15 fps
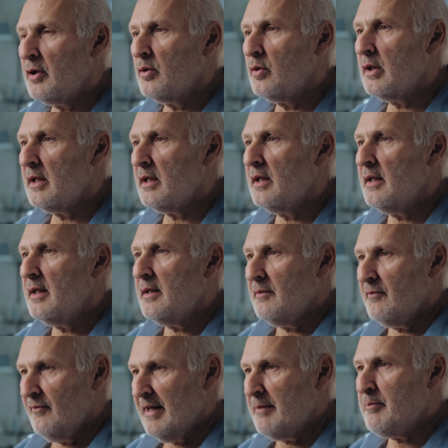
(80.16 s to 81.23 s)
nur
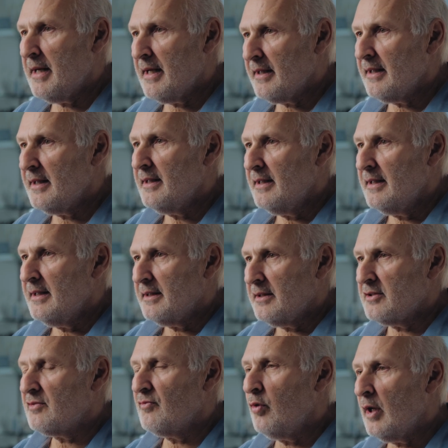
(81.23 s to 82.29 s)
wenn man
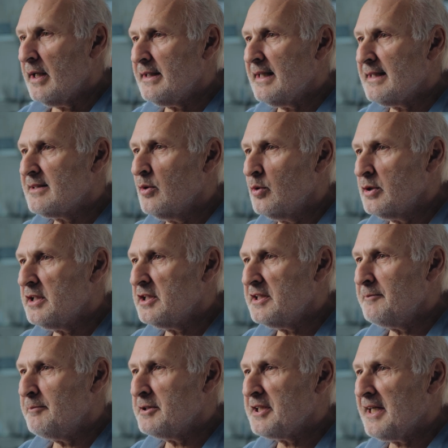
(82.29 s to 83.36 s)
das Wort exotisch
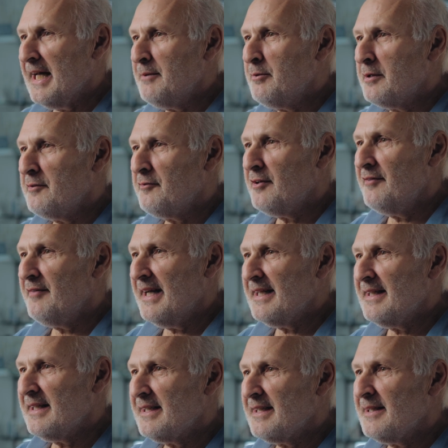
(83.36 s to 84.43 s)
in Beschreibungen
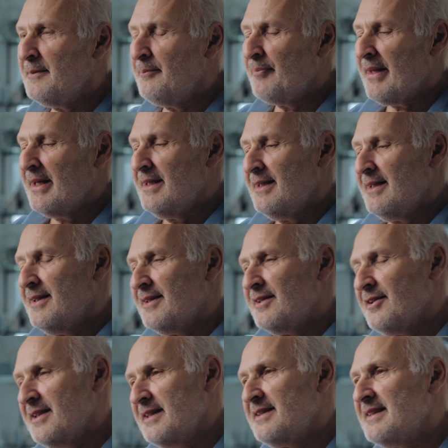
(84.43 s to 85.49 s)
verwendet,
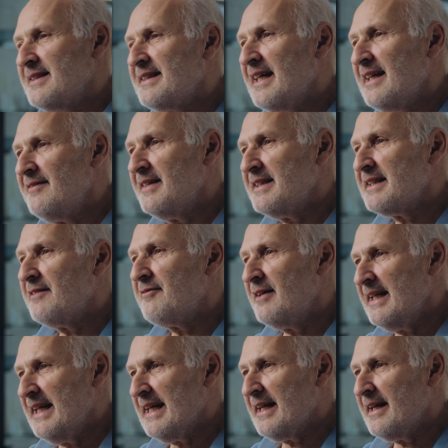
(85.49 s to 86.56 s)
dann ist es teilweise ein
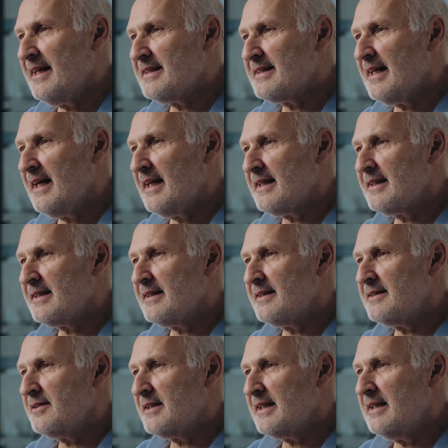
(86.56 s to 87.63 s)
Verlegenheitsakt. Ich
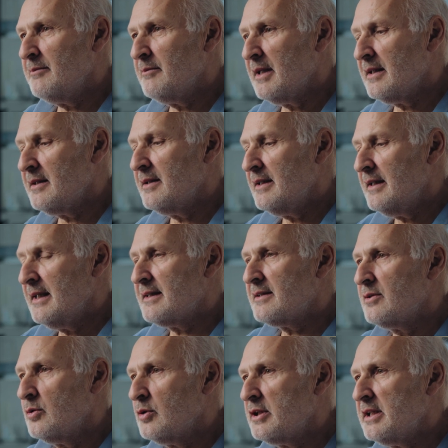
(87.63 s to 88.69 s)
sage immer,
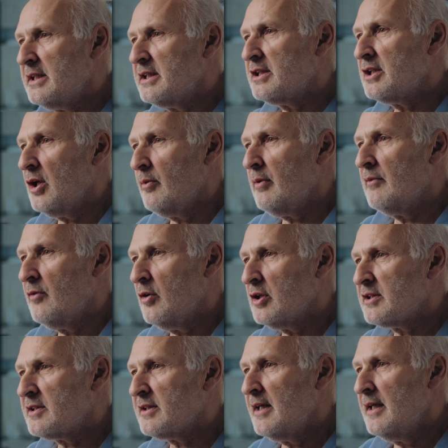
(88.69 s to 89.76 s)
exotisch, aber
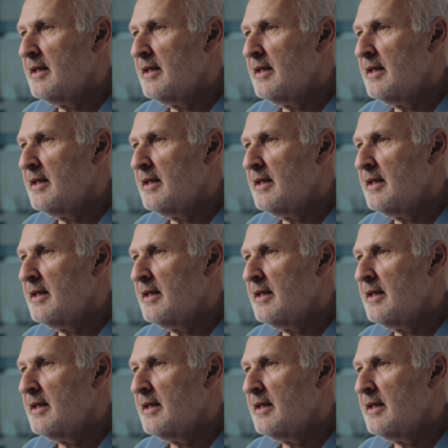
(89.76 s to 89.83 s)
was?